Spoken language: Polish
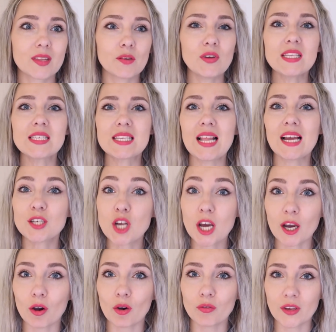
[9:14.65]
więc
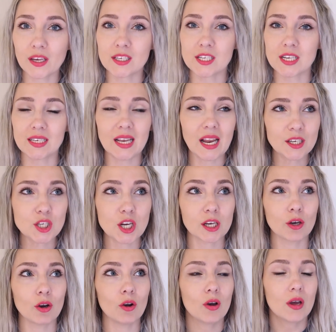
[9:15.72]
dlaczego, wiecie,
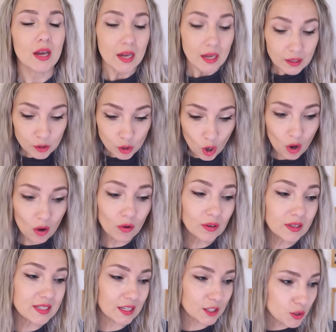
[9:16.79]
dlaczego? No
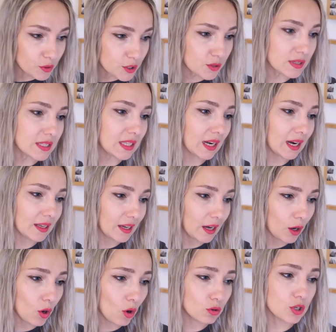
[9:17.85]
i zaczęły się
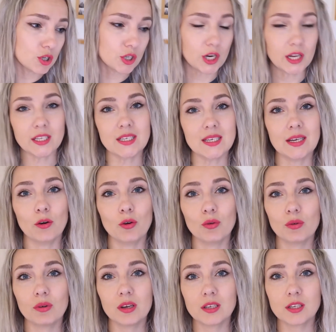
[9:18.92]
starania o
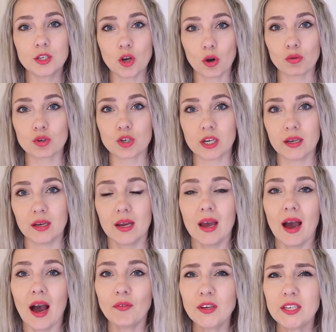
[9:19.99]
trzecią ciążę.
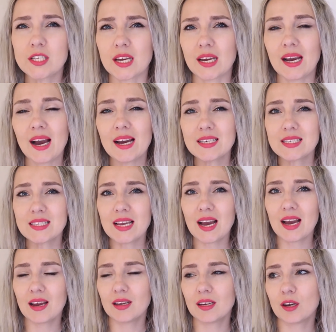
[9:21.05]
A wiecie,
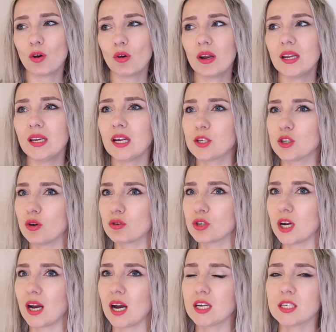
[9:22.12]
każda e, kolejna
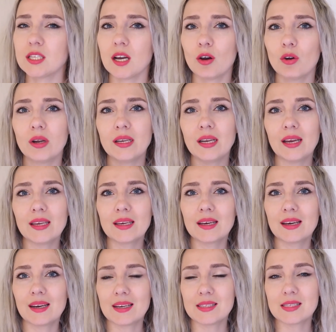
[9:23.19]
ciąża, każda kolejna
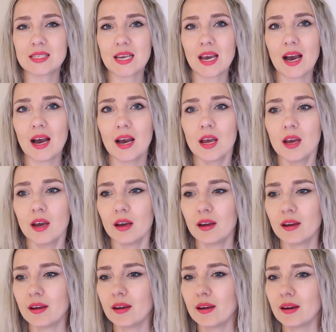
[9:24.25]
ingerencja
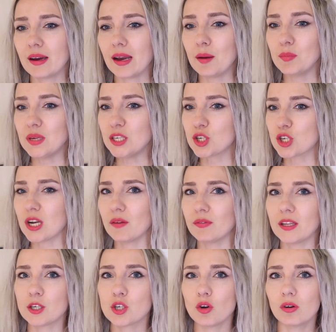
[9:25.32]
e, chemiczna w
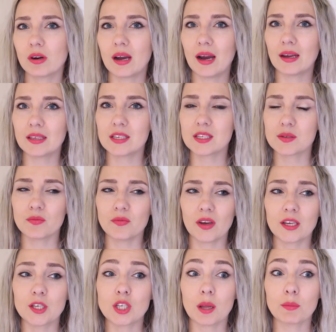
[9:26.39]
nasz organizm w
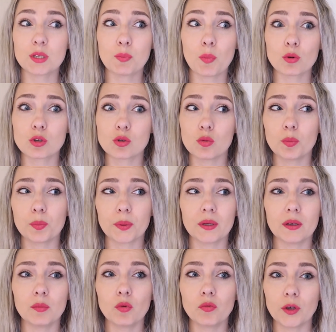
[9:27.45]
jakiś tam sposób,
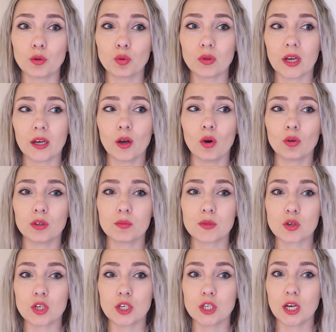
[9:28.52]
e, mówię tutaj o tym,
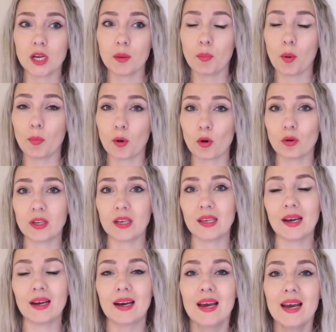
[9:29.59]
co się dzieje po
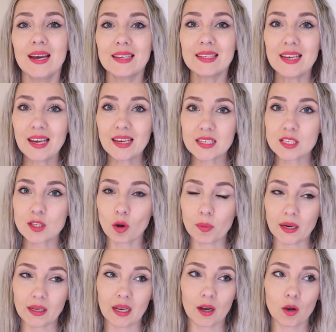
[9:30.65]
poronieniach, nie jest
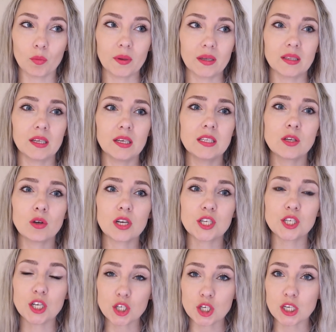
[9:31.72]
dobra dla kobiety i
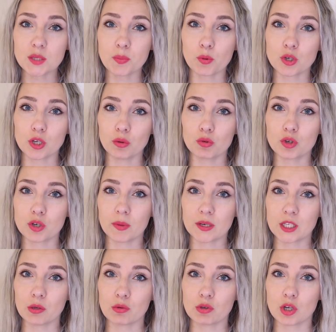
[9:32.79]
coraz ciężej jest później
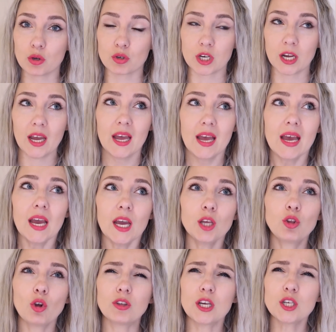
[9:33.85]
utrzymać tę ciążę.
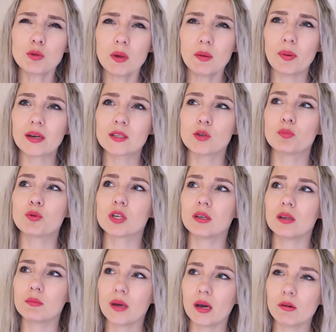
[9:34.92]
I to też mnie bardzo
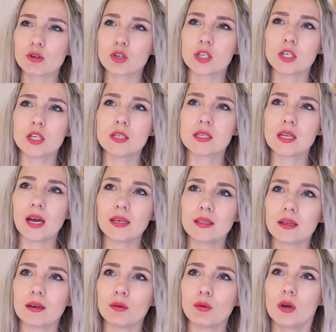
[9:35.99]
przygnębiało, że jeśli
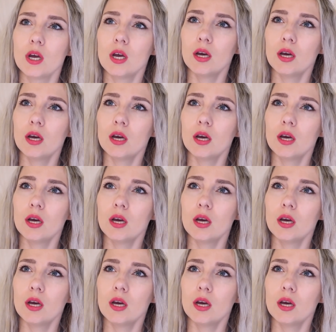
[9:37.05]
zajdę